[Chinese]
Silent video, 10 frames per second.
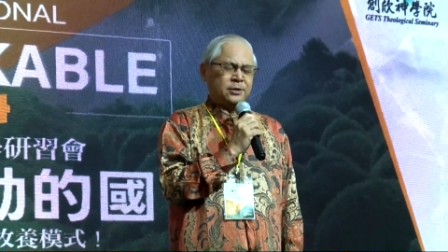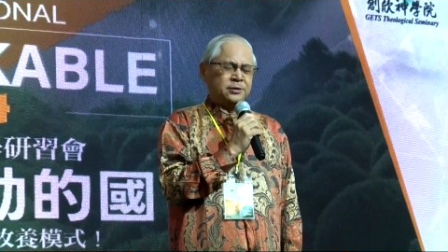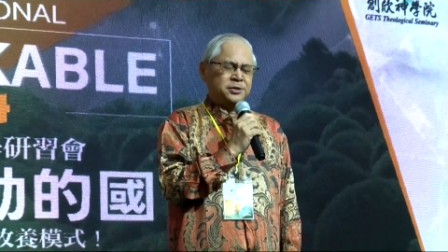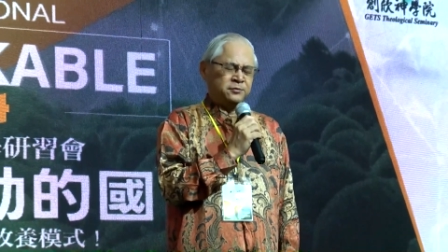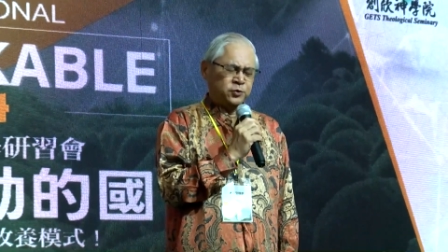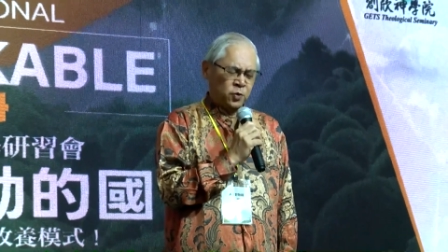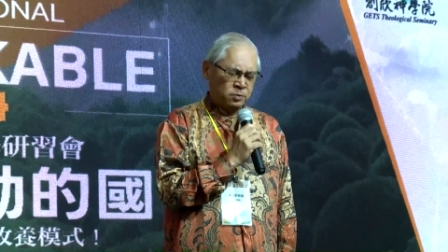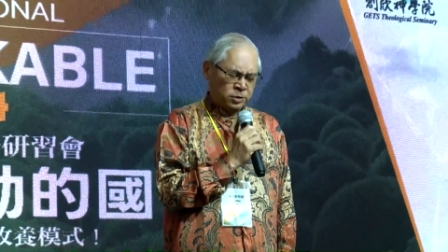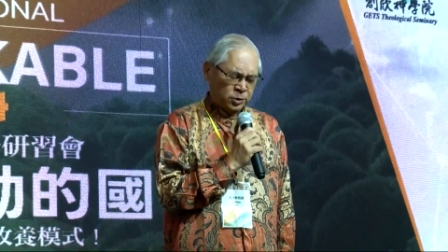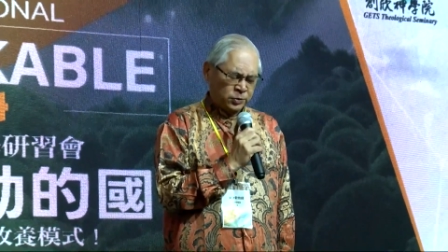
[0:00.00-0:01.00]
天父，我
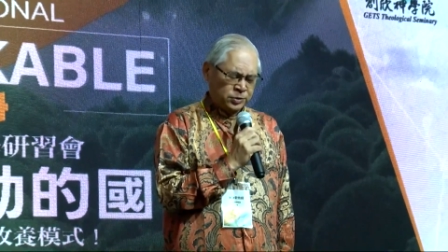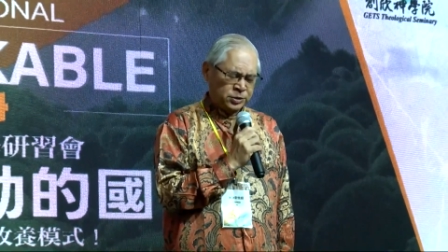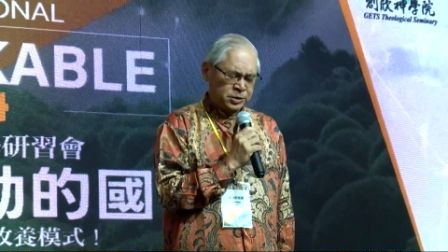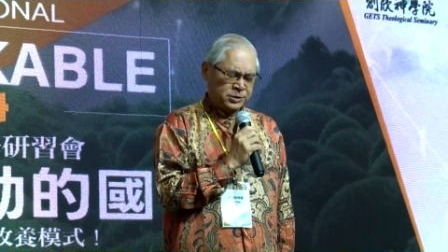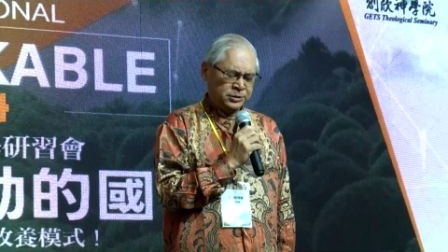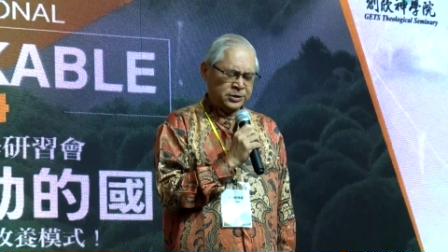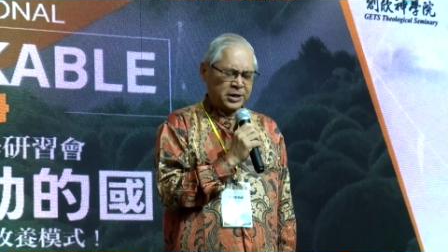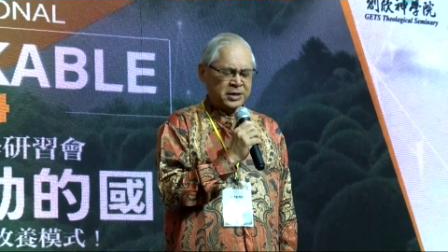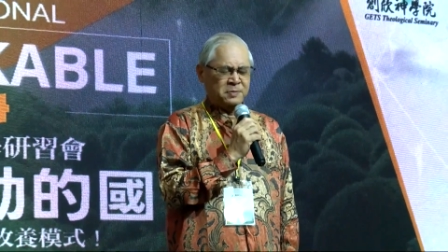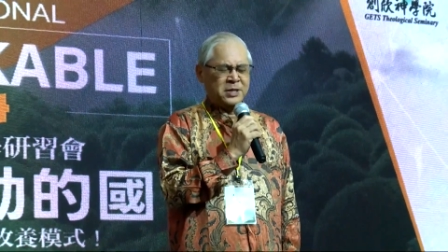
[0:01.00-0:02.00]
们同心在
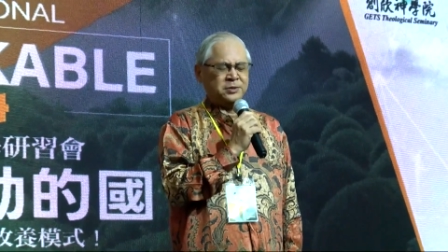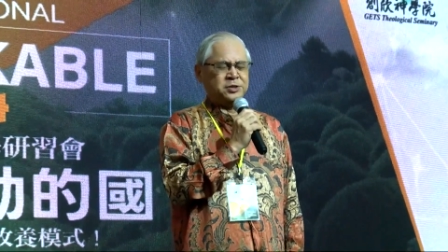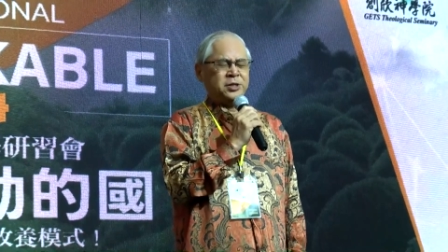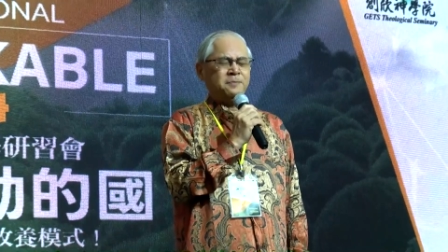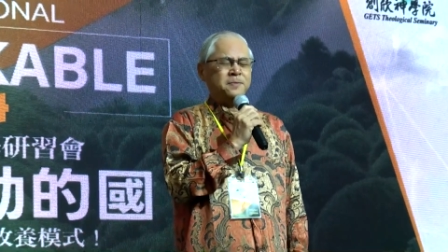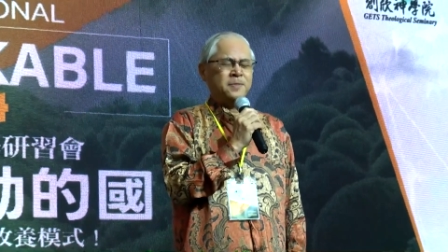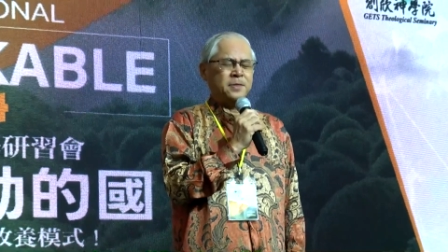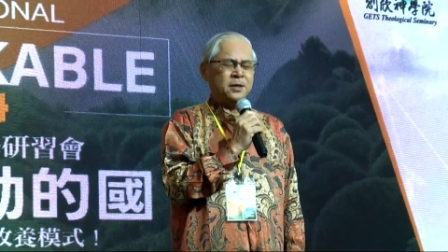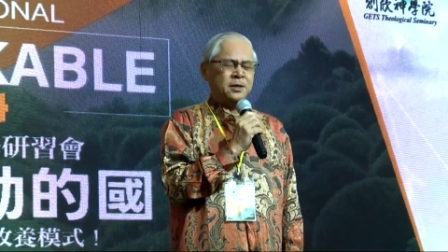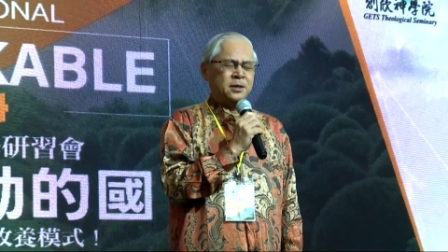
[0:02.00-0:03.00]
你面前，
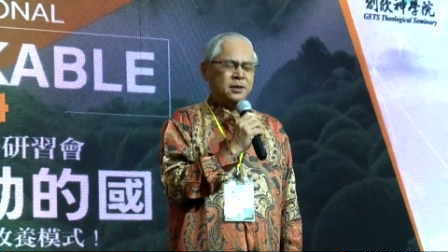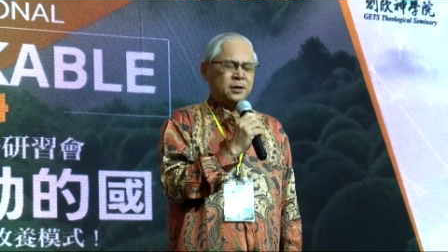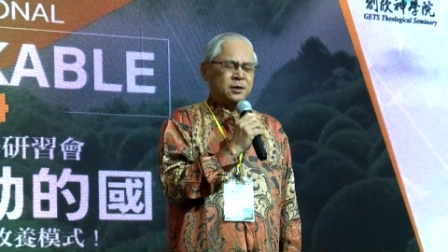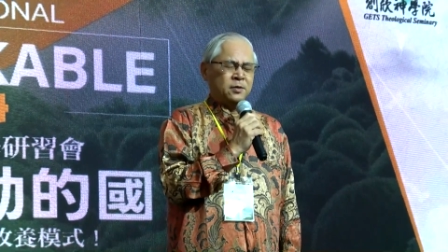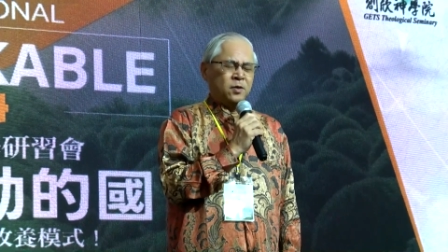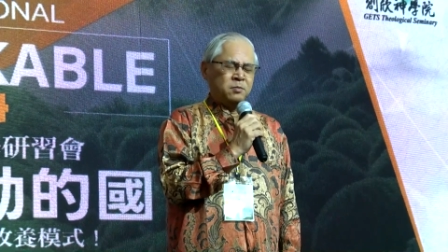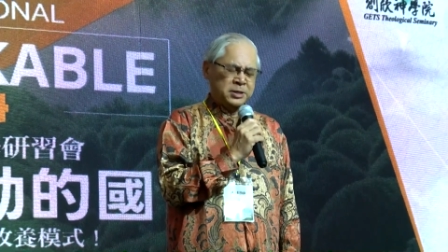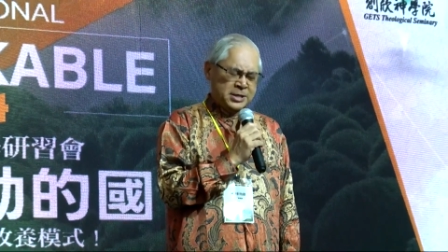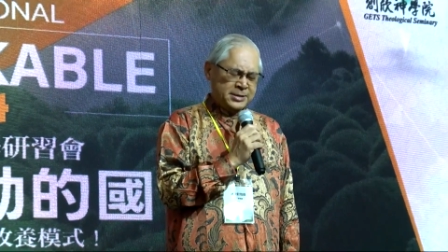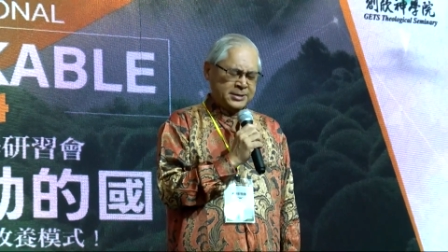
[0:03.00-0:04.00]
我们
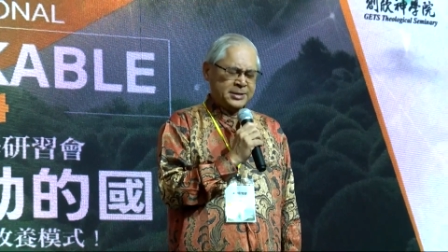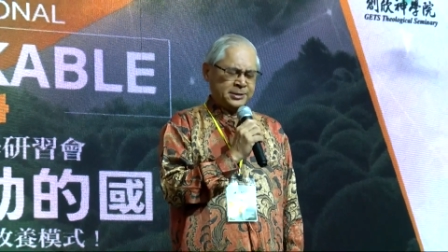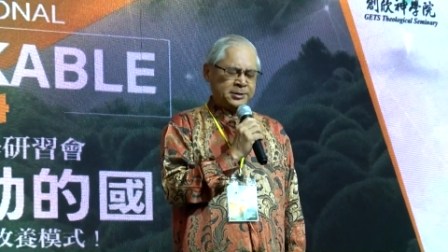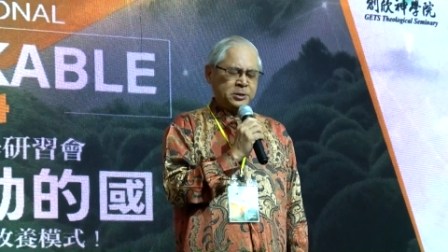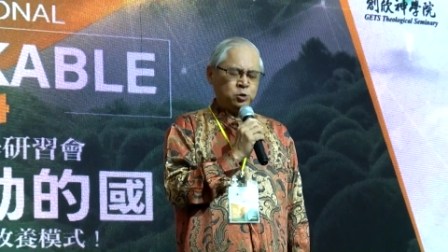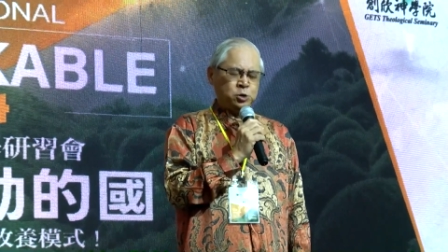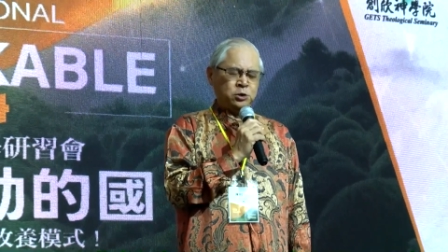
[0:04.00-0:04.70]
立定心志，